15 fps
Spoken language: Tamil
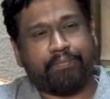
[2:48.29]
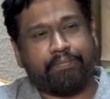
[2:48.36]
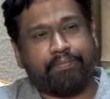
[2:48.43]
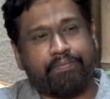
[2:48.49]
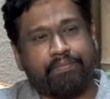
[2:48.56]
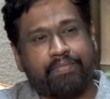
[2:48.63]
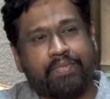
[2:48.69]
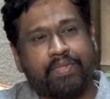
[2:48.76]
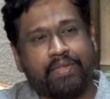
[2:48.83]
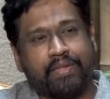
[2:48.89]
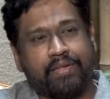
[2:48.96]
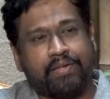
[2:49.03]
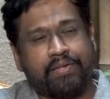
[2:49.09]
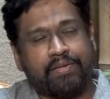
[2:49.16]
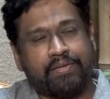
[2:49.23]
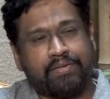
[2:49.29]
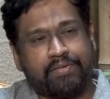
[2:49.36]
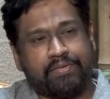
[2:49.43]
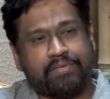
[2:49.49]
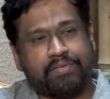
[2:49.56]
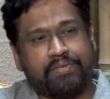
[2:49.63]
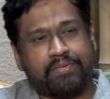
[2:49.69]
மூவிஸில் எந்த
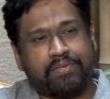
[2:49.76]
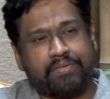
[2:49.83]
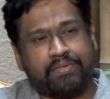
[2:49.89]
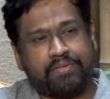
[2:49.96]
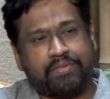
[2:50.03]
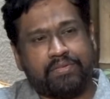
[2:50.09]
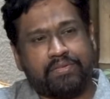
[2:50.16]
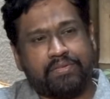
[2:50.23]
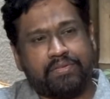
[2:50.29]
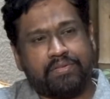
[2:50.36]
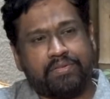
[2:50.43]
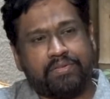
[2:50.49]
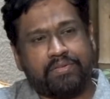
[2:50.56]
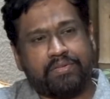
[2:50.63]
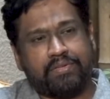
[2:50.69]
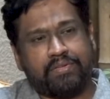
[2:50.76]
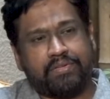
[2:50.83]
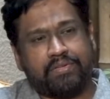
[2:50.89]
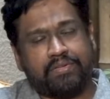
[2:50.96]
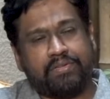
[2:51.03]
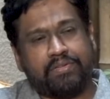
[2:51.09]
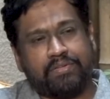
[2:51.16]
மூவியோட பார்ட் டூ அடிக்க நீங்கள் ஆசைப்படுறீங்க
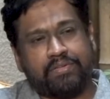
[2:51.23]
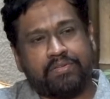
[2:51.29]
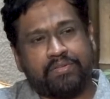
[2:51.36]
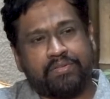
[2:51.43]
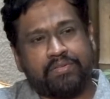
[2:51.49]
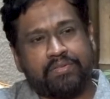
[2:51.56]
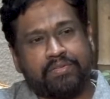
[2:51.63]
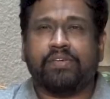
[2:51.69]
உங்களோட பர்சனல்